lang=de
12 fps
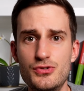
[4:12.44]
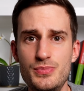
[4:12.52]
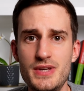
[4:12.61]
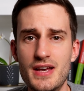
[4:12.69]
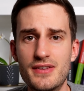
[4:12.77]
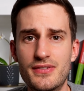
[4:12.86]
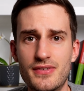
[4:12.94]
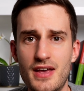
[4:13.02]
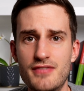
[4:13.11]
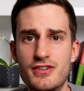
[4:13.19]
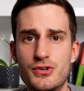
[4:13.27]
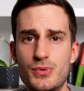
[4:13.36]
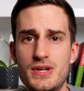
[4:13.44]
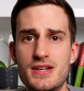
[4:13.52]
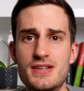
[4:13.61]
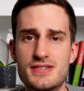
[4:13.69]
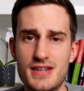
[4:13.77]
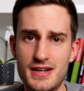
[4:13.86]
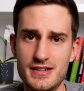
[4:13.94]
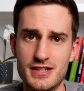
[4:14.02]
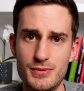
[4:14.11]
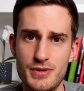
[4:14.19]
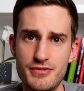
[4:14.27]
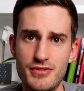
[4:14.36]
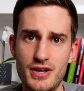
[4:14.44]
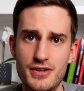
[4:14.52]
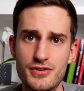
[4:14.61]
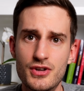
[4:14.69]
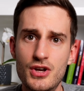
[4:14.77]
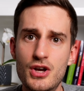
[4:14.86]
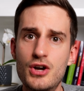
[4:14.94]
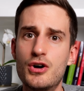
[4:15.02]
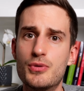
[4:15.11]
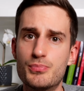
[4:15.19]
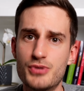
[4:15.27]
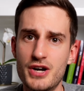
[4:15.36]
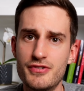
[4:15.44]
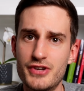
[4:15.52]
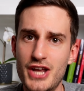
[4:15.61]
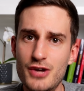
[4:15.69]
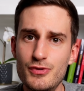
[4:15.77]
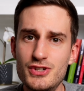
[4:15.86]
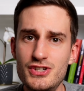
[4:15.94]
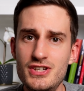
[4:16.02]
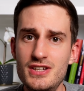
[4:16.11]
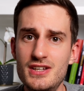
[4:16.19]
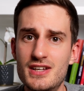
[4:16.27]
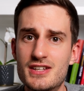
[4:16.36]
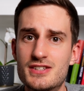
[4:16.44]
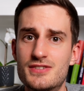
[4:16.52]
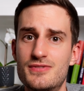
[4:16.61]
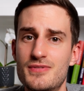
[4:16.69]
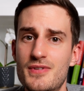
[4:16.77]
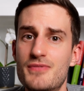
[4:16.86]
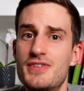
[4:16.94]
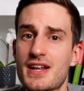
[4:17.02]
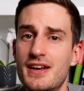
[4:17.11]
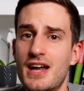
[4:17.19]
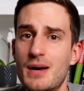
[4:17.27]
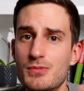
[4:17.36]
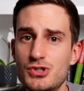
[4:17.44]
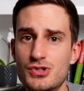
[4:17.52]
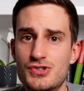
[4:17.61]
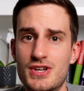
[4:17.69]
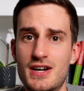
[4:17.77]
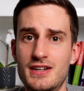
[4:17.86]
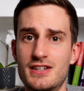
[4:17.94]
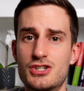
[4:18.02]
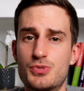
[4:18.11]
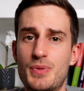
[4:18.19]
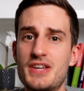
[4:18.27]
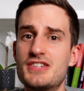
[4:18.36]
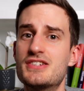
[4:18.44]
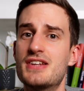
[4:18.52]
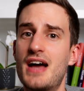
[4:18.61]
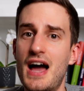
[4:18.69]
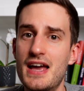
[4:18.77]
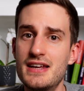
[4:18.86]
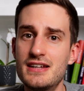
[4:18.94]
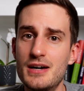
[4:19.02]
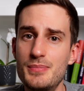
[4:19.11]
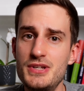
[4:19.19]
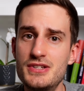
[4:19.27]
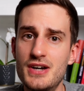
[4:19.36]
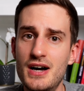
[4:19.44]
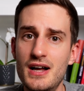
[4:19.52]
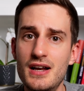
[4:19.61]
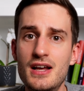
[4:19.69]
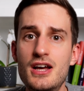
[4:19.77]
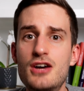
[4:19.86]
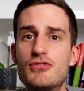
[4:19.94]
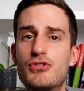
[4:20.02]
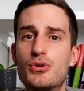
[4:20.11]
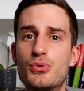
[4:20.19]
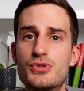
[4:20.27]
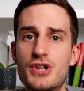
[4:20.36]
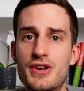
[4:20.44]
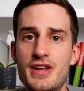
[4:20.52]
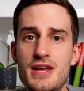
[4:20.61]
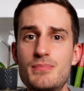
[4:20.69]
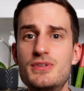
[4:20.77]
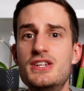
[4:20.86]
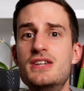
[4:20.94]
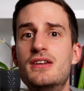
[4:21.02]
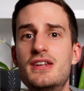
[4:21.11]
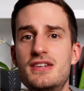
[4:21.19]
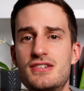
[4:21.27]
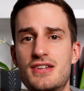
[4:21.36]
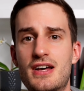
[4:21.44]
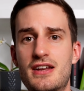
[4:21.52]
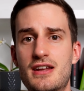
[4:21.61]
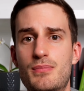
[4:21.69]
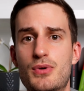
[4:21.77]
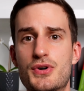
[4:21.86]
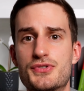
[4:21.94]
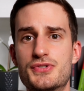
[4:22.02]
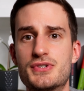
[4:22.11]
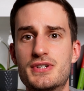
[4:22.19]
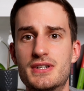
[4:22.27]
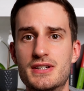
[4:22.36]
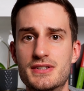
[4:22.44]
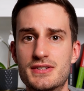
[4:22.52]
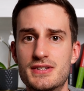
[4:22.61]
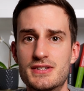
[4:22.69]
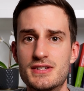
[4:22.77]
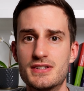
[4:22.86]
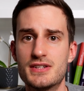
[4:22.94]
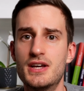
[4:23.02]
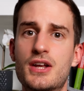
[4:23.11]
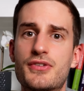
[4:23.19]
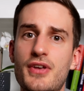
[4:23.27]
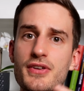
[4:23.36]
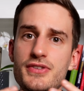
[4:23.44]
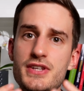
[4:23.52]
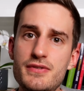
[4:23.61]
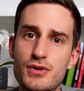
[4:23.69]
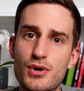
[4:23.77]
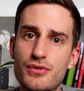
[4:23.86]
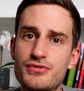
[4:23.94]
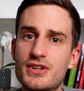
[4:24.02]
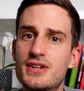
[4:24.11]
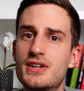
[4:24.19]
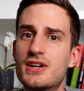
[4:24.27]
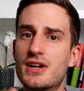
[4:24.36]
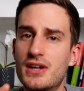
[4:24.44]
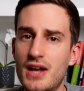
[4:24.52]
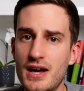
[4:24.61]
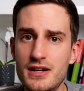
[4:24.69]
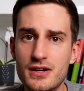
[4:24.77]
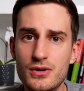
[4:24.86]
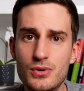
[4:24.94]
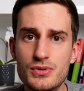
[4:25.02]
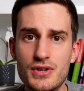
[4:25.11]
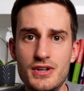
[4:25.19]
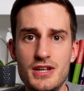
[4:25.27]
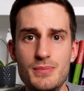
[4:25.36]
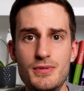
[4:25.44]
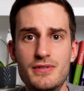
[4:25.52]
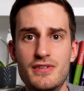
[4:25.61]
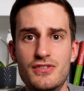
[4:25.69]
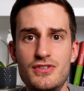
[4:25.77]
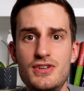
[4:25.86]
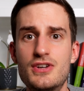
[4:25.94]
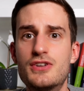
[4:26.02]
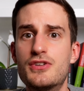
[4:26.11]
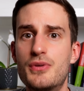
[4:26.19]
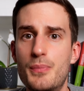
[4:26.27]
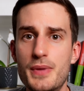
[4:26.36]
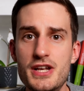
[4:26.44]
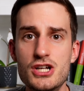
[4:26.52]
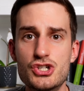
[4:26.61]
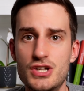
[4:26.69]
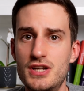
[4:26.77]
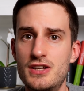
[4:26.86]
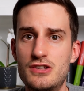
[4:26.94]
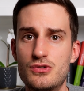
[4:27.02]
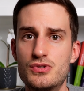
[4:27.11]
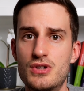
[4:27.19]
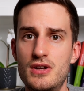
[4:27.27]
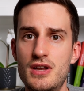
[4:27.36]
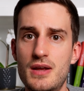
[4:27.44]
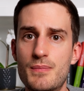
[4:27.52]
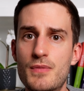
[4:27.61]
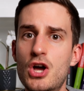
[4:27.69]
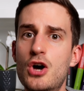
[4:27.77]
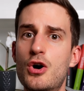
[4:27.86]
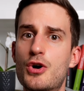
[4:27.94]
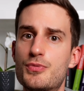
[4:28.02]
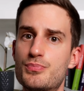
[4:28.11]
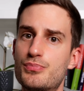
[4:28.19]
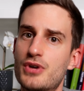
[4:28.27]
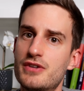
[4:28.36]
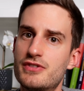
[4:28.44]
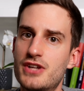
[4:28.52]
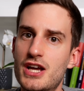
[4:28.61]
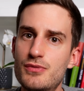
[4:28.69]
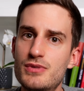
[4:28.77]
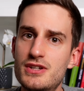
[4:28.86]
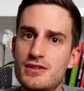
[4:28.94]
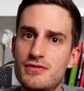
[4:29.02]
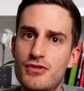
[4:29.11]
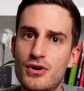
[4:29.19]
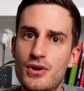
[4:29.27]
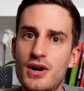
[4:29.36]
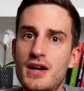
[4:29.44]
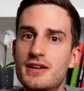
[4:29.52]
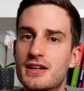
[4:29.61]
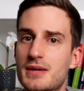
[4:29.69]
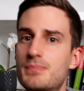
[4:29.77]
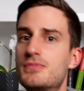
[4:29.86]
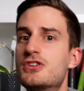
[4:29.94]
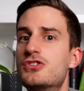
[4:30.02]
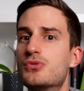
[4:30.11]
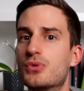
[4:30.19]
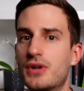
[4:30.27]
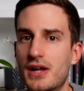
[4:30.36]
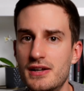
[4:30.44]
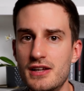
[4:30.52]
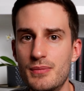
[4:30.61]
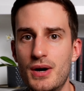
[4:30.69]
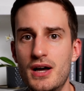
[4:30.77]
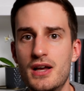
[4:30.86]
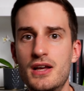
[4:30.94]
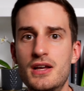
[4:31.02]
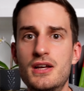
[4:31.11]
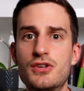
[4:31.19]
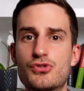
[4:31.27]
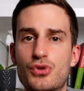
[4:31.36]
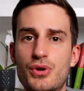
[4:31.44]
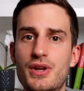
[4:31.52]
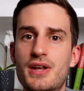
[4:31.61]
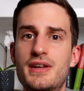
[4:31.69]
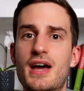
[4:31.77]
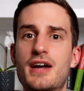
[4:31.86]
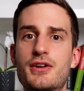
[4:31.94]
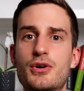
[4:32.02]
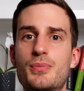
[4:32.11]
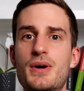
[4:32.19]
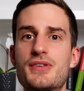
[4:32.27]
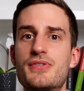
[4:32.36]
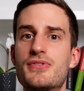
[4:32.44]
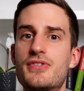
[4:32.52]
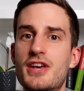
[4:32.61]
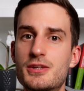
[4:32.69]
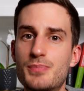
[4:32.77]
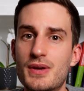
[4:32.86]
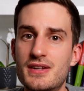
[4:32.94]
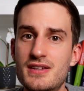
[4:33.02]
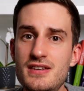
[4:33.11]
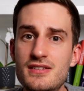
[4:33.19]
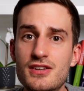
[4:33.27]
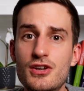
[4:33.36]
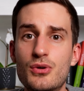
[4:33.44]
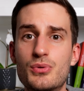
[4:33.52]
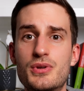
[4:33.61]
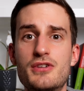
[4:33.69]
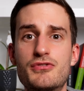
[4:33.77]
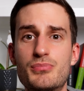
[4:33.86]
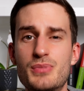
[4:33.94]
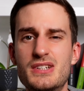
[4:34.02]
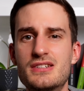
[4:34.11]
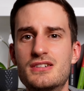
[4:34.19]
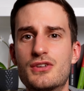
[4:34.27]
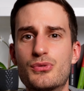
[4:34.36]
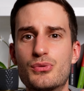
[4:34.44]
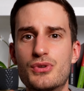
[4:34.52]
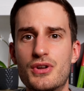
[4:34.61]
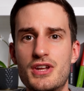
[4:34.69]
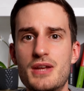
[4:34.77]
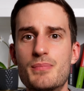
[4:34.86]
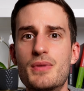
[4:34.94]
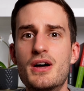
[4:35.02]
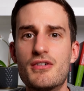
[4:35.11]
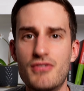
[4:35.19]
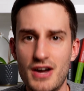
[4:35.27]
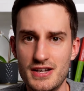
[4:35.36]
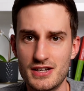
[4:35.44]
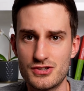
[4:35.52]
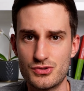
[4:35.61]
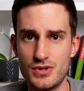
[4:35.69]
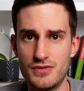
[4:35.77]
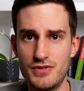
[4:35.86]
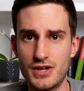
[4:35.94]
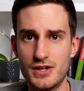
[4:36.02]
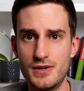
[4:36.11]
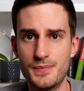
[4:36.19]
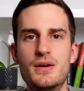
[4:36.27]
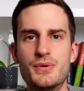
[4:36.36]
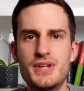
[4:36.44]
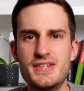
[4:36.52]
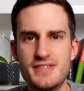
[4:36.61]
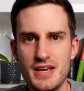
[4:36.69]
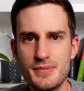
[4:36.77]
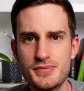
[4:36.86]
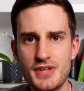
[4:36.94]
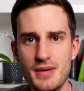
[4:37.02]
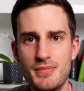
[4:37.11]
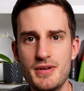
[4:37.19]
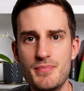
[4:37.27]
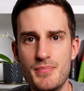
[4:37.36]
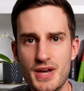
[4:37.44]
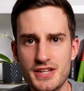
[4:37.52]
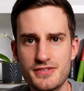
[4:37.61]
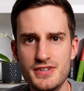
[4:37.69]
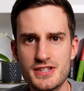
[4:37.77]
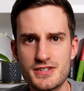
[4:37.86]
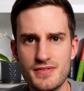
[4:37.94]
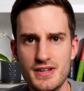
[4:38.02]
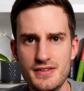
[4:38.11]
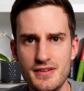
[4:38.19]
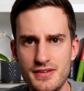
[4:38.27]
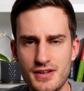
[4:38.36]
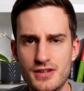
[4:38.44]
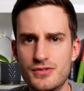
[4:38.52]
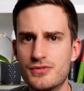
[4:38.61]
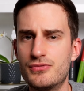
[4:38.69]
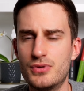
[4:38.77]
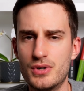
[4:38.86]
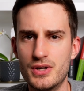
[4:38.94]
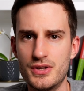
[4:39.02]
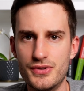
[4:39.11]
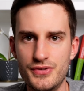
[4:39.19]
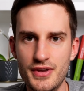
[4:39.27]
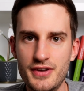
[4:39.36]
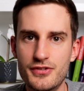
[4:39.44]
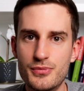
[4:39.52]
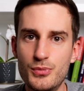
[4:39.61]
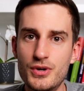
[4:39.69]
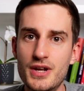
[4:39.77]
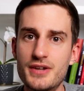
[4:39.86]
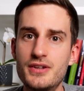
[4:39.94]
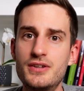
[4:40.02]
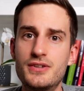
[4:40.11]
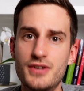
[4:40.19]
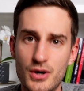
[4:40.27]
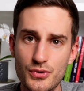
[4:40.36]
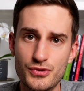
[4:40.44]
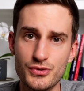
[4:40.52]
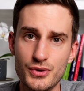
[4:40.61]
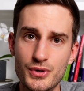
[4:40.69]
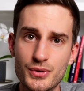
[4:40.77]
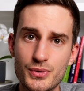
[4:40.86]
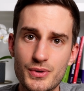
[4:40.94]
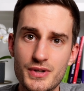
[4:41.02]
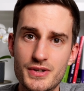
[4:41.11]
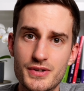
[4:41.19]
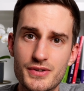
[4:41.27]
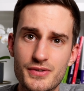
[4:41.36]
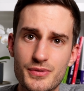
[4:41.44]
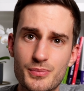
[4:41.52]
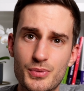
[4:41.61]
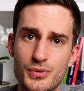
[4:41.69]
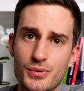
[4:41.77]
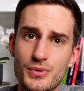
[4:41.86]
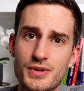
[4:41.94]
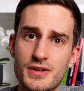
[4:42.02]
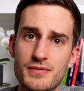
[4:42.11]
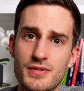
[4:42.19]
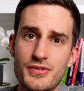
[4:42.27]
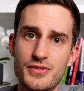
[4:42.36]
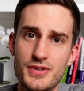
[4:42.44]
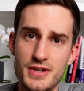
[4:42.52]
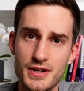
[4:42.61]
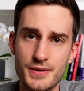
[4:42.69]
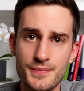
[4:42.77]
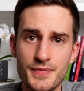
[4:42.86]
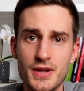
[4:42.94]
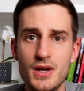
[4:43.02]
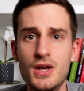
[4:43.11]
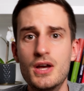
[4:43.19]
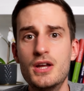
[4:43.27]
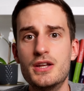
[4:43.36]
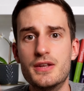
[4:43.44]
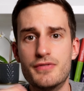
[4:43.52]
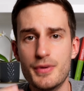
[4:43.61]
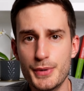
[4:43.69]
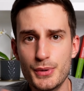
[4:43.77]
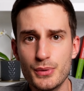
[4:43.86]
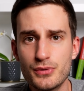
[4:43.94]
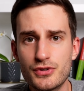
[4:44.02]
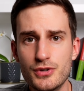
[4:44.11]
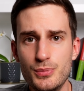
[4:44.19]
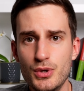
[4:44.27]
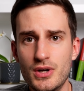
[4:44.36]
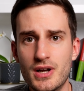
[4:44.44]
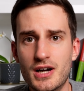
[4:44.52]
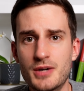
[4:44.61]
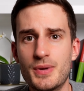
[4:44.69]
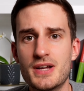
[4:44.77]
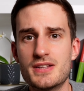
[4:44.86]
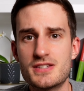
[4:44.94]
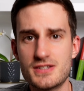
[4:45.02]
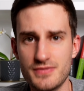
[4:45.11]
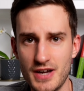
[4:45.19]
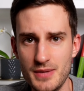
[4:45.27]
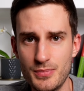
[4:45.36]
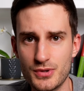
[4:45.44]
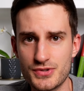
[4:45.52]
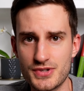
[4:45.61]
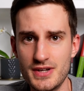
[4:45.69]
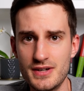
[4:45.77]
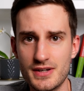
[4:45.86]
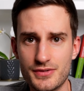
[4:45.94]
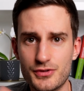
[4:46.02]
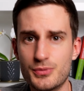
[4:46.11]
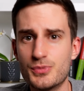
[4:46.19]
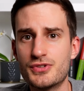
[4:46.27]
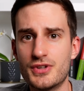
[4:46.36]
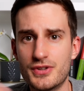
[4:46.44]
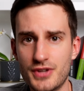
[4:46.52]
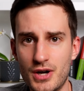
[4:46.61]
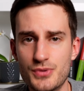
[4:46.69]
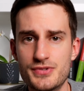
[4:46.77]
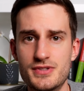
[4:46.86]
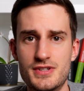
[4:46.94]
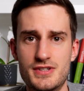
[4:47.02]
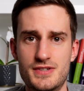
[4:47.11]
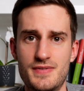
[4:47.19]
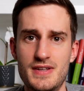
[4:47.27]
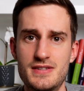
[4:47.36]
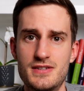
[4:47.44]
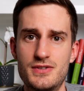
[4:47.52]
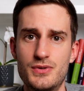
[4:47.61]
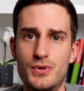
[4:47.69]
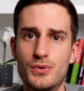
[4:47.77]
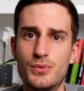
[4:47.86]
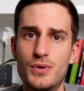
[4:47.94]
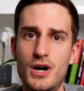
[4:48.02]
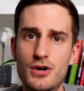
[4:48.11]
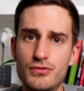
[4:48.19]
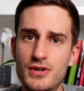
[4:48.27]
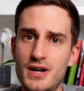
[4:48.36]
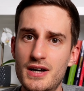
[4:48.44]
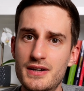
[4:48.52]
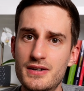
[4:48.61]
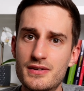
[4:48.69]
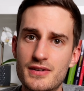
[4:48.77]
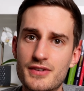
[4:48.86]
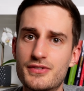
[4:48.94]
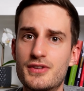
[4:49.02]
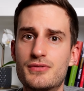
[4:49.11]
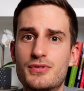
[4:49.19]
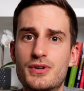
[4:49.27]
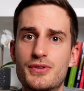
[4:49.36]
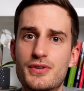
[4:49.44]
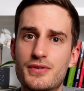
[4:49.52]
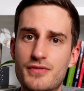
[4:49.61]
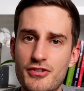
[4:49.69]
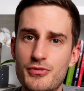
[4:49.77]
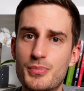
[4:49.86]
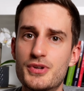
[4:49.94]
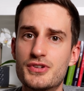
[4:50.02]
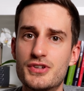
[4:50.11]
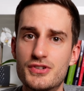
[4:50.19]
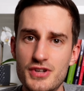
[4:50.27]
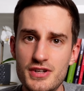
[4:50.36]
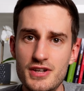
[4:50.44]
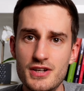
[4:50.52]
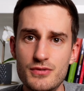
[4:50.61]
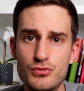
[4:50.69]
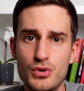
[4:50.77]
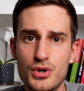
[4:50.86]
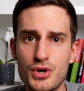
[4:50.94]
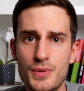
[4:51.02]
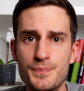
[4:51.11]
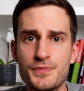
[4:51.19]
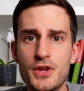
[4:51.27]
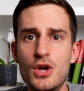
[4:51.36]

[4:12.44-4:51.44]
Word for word: UBS Evergreen Secondary Fund. Und Private Equity ist, wie der Name schon sagt, entsprechend Eigenkapital von Unternehmen, die nicht an der Börse gelistet sind. Das heißt, hier wird oft in kleinere Unternehmen investiert, mittelständische Unternehmen und ein Private Equity Fonds, der gibt nicht nur Geld dabei, sondern der hat auch meistens Expertise und hilft mit, das Unternehmen weiterzuentwickeln. Und ich selbst habe im März 24, also vor sechs Monaten, 1000 Euro in dieses Produkt investiert. Die Vermittlungsgebühr lag bei 2%, also ich musste 1020 Euro aufladen, das dann für das Investment getätigt wurde.